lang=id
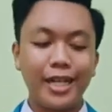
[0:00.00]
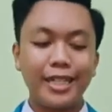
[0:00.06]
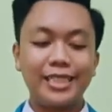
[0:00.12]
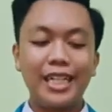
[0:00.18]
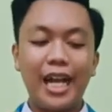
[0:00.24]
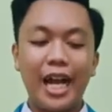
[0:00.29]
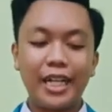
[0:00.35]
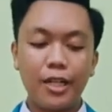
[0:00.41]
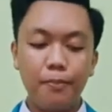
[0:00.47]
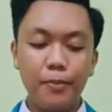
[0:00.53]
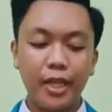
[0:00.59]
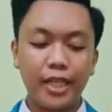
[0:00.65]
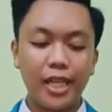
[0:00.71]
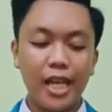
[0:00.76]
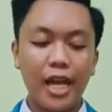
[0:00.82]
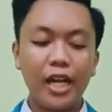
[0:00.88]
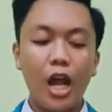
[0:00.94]
Dengan
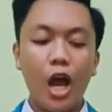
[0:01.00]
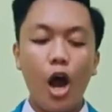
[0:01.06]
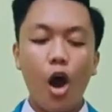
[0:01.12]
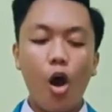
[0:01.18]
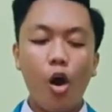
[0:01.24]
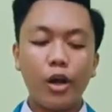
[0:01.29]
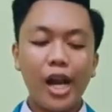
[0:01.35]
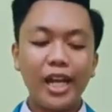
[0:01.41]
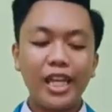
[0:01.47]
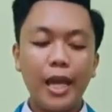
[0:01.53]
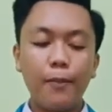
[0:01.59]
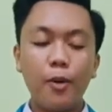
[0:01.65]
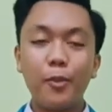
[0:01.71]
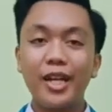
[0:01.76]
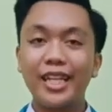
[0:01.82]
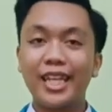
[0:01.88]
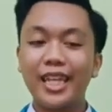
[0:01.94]
demikian, orang yang
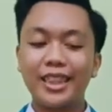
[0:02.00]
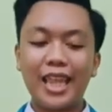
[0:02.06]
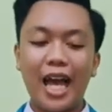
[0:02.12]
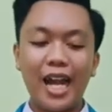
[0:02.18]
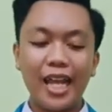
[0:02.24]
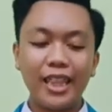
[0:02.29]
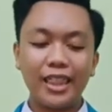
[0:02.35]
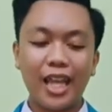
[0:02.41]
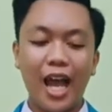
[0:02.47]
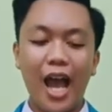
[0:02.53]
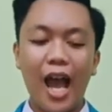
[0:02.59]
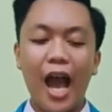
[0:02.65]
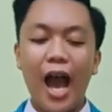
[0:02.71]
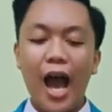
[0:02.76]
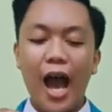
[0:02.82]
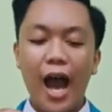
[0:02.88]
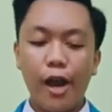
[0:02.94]
memiliki talenta
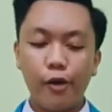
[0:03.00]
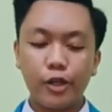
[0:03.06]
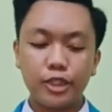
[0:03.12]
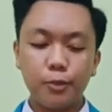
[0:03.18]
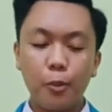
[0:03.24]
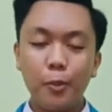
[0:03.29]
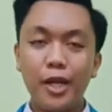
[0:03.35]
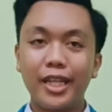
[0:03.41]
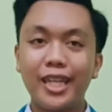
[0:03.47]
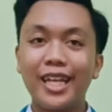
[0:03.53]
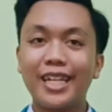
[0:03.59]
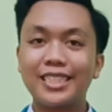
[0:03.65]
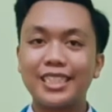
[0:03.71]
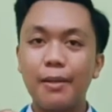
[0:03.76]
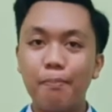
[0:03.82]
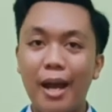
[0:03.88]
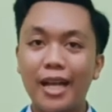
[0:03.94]
harus memiliki
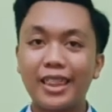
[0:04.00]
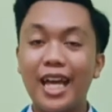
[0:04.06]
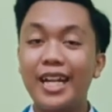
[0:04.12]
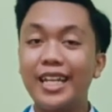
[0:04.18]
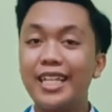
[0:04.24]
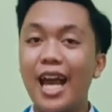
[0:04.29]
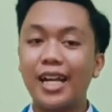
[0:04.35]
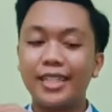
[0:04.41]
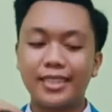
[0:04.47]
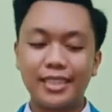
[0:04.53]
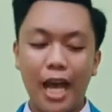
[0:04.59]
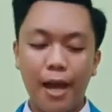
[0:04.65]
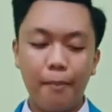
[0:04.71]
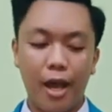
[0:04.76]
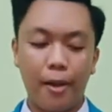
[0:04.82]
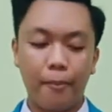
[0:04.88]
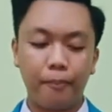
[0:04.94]
kesempatan yang
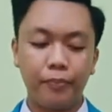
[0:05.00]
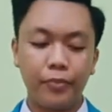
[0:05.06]
sama.